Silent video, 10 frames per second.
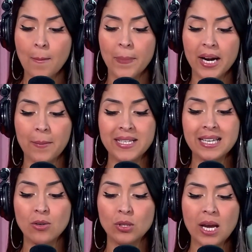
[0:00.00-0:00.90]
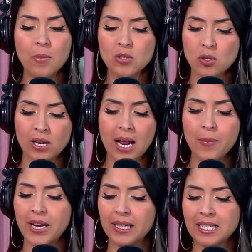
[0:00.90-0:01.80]
para mi salud emocional,
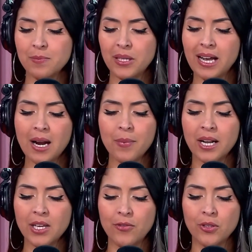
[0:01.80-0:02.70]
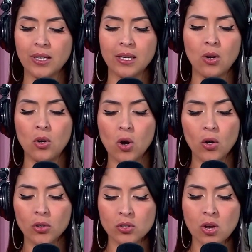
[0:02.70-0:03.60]
para respirar, para disfrutar de los
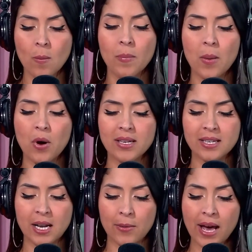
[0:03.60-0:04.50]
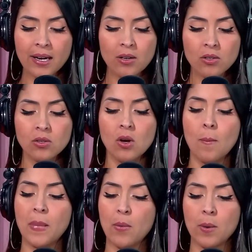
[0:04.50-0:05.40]
logros. Vamos a celebrarlo.
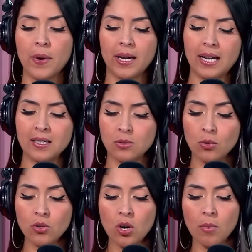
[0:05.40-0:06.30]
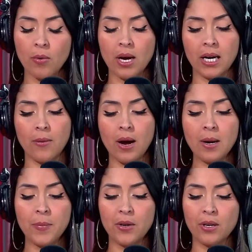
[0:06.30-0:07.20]
Me voy para el estudio, me voy a
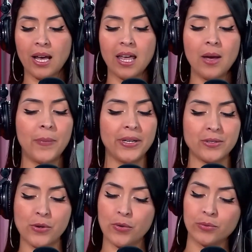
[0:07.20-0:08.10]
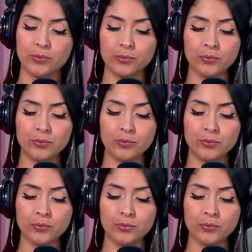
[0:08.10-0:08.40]
grabar, pero nada de presión.